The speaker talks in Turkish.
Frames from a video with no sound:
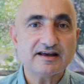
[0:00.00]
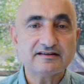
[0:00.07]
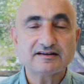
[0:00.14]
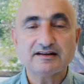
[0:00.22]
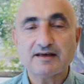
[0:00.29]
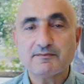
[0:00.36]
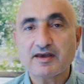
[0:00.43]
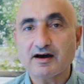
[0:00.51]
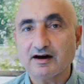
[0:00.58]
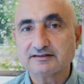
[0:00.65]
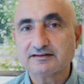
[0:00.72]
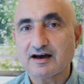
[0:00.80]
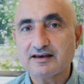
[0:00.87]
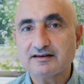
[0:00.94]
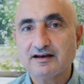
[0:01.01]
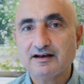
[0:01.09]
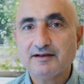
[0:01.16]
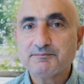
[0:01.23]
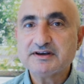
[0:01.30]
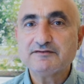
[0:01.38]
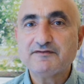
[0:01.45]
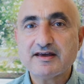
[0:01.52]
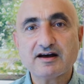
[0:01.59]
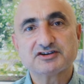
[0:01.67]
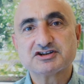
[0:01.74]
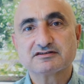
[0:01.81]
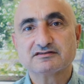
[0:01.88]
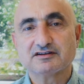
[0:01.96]
etkilemeye aday bir veri
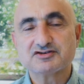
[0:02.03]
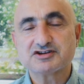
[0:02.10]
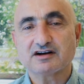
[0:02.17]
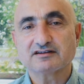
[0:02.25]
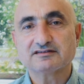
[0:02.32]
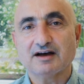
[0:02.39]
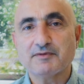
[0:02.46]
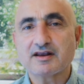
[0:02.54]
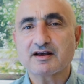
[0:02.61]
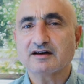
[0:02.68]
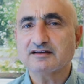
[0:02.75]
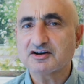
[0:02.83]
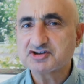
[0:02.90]
açıklanacaktı Amerika'da.